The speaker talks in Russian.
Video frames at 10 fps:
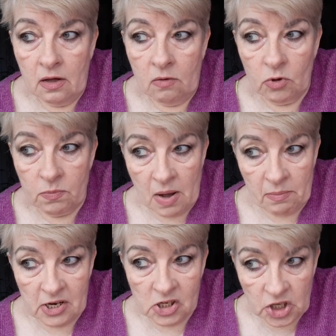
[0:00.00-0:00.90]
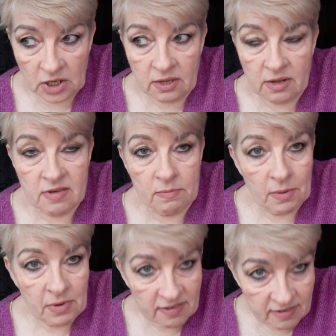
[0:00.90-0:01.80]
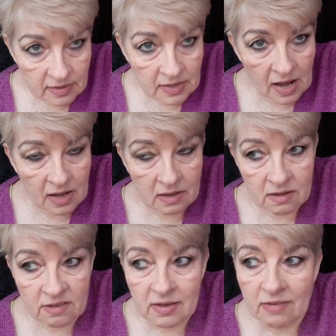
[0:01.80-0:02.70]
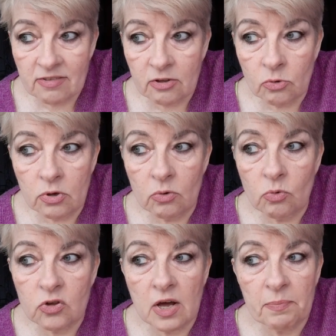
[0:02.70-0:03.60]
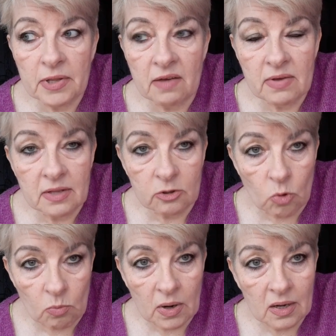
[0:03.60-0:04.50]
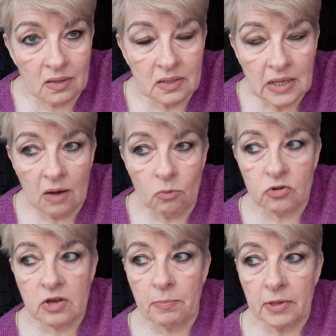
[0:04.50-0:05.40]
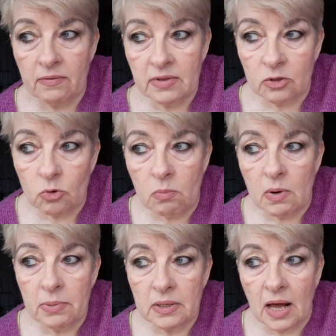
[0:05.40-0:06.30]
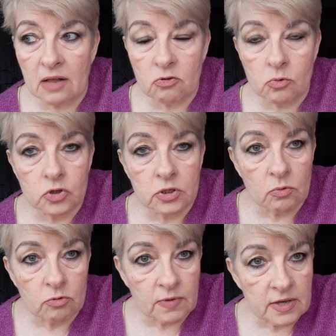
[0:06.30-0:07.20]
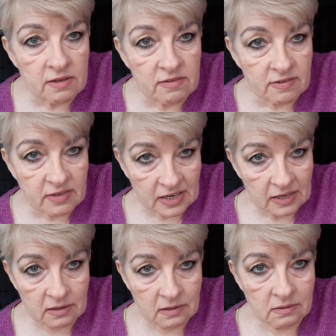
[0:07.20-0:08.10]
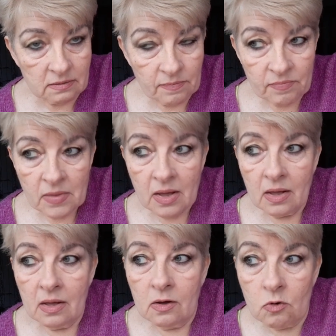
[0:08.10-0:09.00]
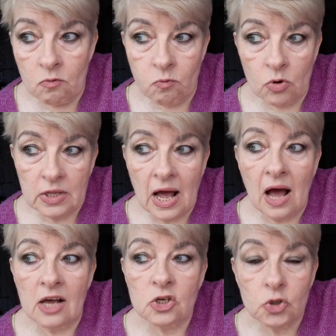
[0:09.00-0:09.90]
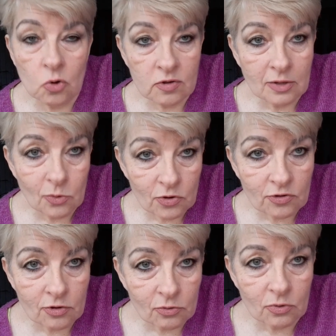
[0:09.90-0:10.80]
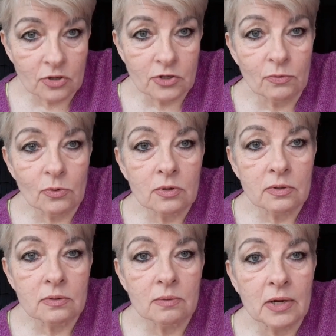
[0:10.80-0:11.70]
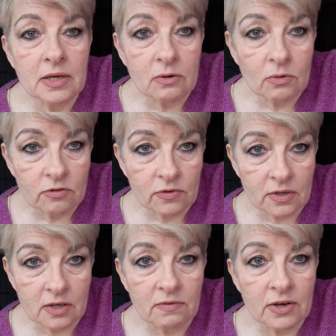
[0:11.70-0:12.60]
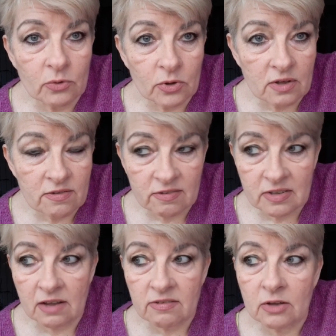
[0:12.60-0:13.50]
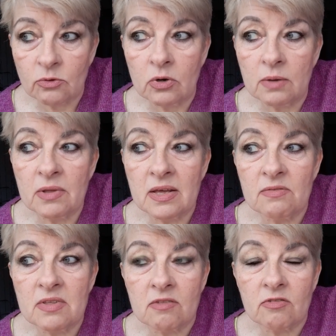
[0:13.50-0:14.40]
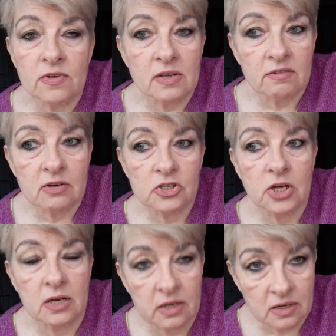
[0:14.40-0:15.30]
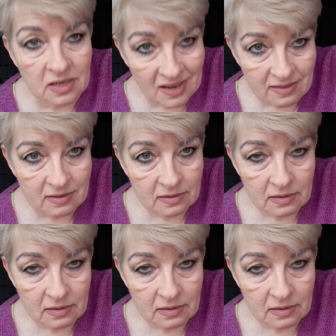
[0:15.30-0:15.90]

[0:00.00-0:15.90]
Вот мама лежит, за мамой стена, за стеной узкая половина дома. Та узкая половина дома была отсужена у своей сестры. Вот. А еще за той стеной живет э, мои родственники, двоюродная сестра, с которой мне в детстве не разрешали играть.